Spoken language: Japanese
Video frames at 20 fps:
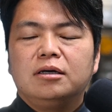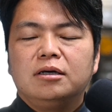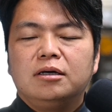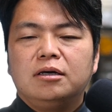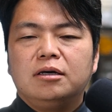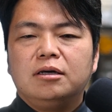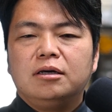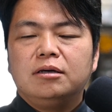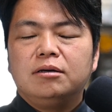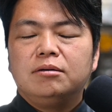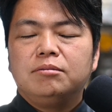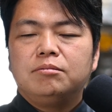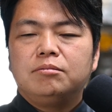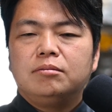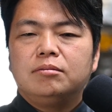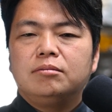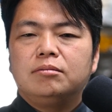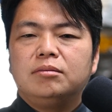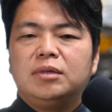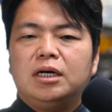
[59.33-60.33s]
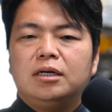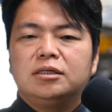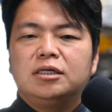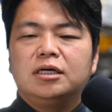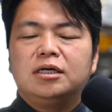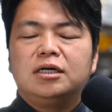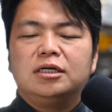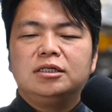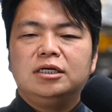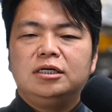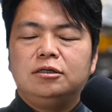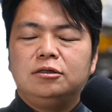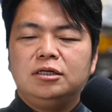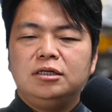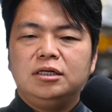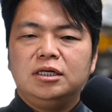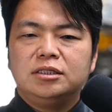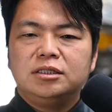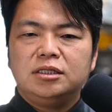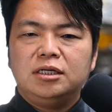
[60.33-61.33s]
えー、まあ結果的
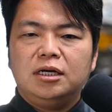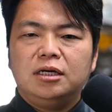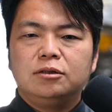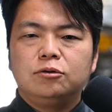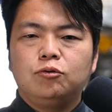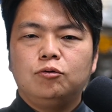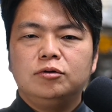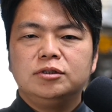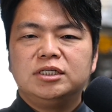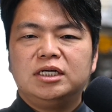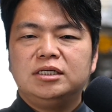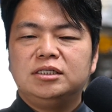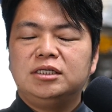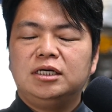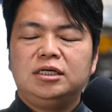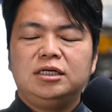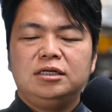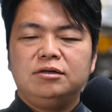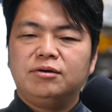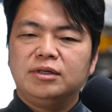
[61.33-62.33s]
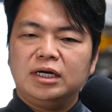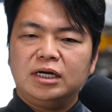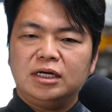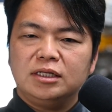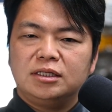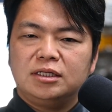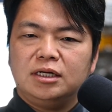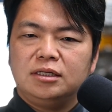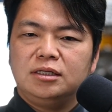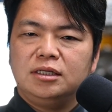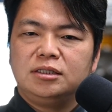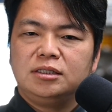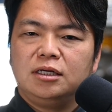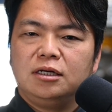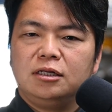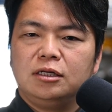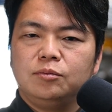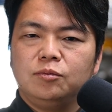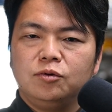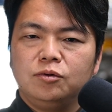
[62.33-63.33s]
にですね当社に責任はなかったんですけ
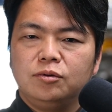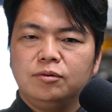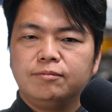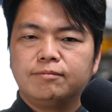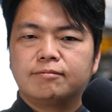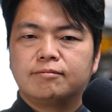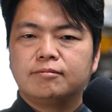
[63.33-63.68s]
れども